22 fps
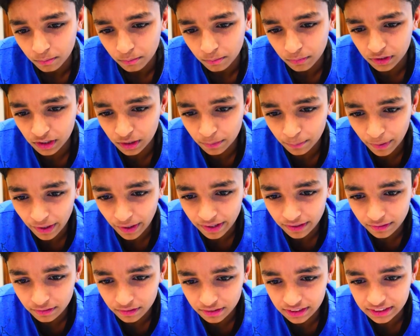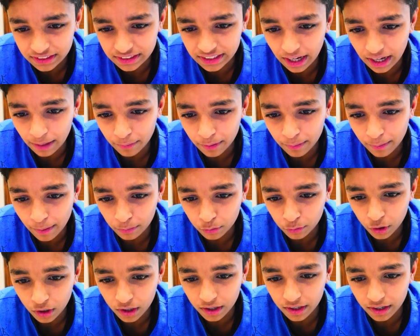मतलब भाई जैसे कैमरे में आप
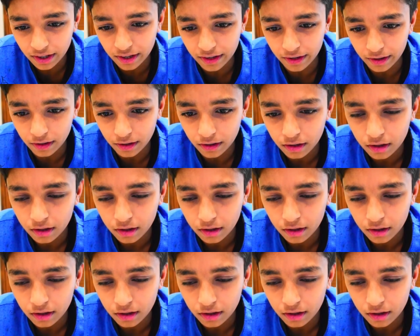थोड़ा डर है